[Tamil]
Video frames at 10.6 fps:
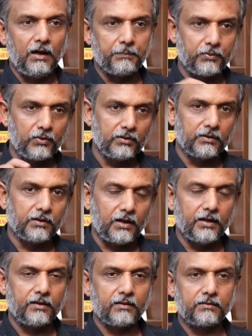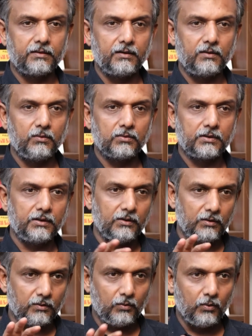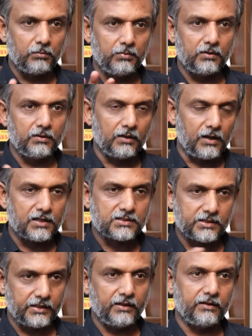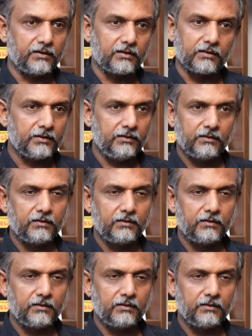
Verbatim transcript: அப்பொழுது ஆயிரத்தி எழுநூற்றி ஒன்பது ஆட்சியிலே இருந்து